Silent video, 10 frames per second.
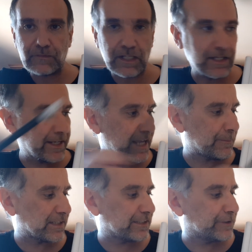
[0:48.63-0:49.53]
Le
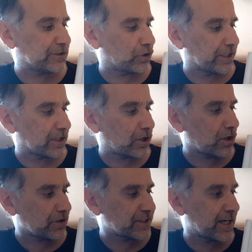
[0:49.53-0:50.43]
chiama divisione in
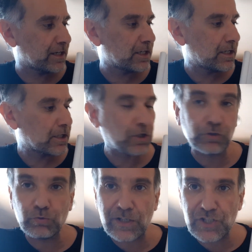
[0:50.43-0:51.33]
colonna
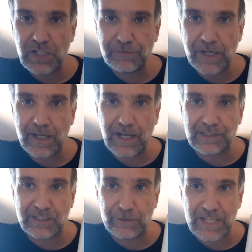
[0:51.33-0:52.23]
con due cifre
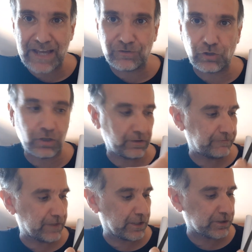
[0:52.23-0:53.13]
al dividendo.
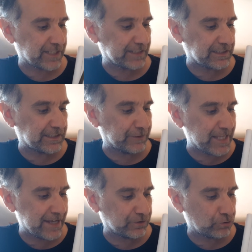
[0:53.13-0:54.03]
Vi ricordate
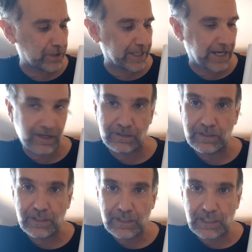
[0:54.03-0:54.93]
dividendo era
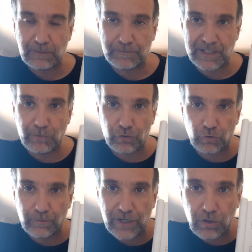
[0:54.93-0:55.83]
il primo
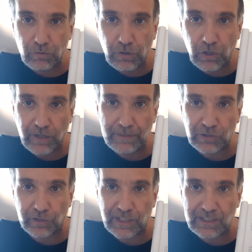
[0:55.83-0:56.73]
numero, quello che
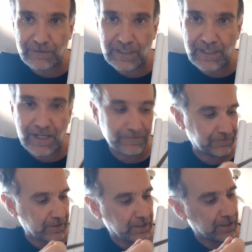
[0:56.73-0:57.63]
bisogna dividere,
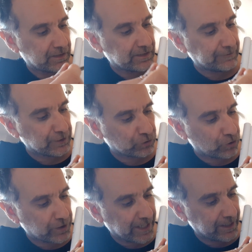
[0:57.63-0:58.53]

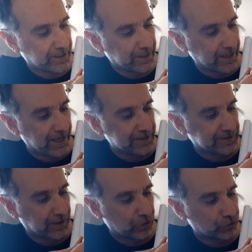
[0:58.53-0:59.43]
divisore è il
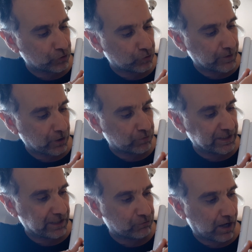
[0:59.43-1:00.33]
secondo numero.
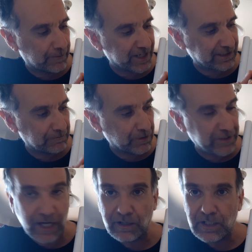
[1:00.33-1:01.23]
Quindi qua per esempio
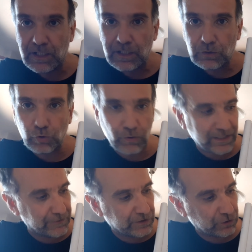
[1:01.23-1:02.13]
mi dà due
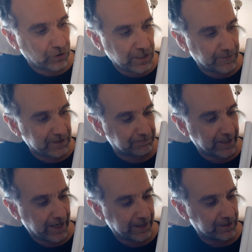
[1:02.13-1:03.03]
divisioni per
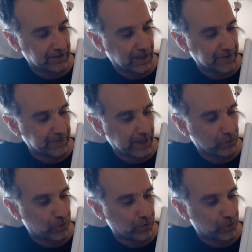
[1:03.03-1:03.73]
spiegare. La prima è